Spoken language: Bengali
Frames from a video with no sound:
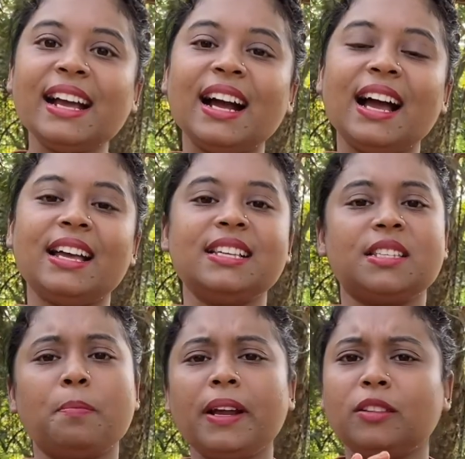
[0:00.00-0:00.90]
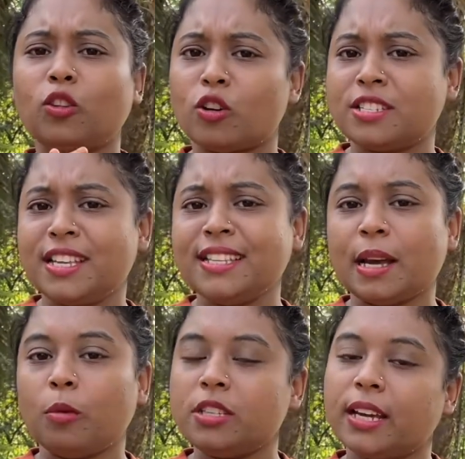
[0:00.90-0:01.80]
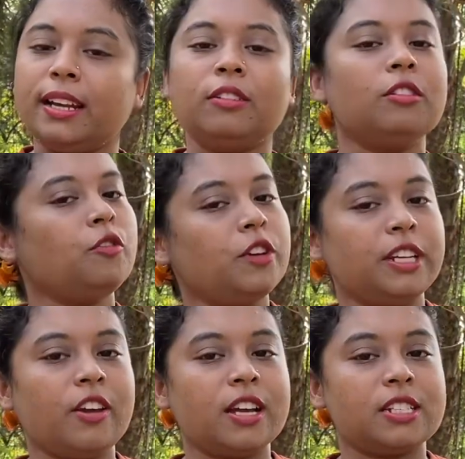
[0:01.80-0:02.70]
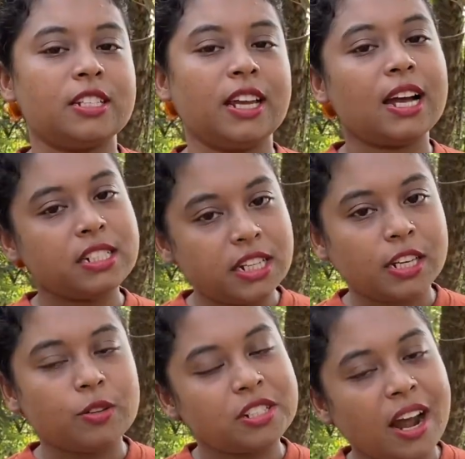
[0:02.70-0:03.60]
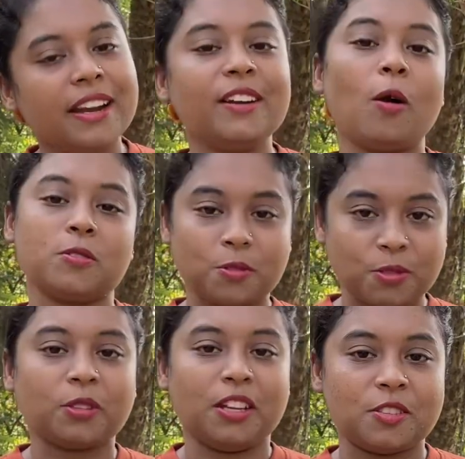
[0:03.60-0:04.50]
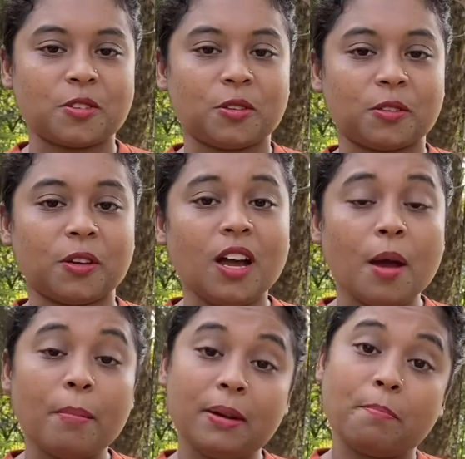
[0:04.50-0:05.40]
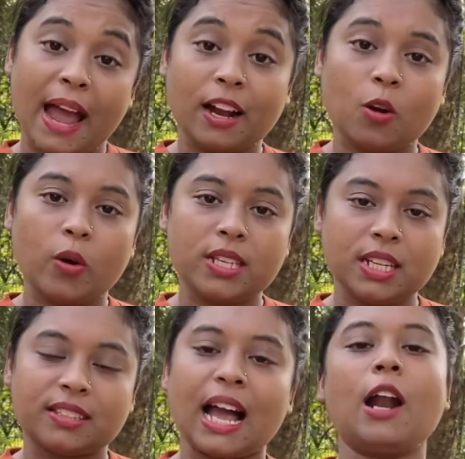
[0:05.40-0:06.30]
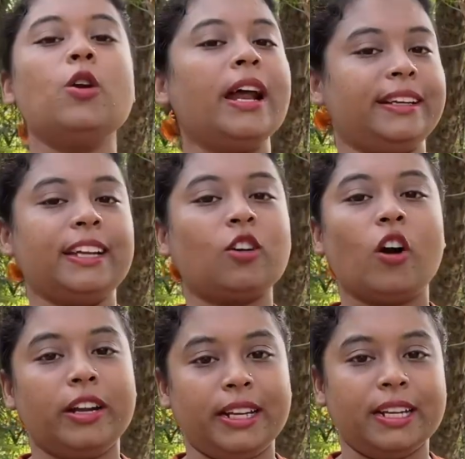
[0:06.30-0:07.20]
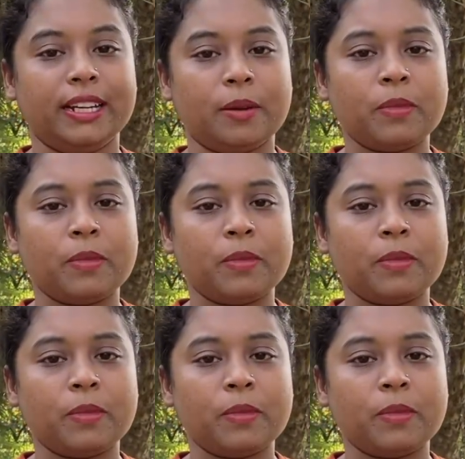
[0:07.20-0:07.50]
গাইজ প্রায় দশ দিন যাবৎ চ্যানেলে কোনো ভিডিও আসেনি আর সেটাও শারীরিক অসুস্থতার জন্য বাট ব্যাক করেছি দারুণ একটা কন্টেন্ট নিয়ে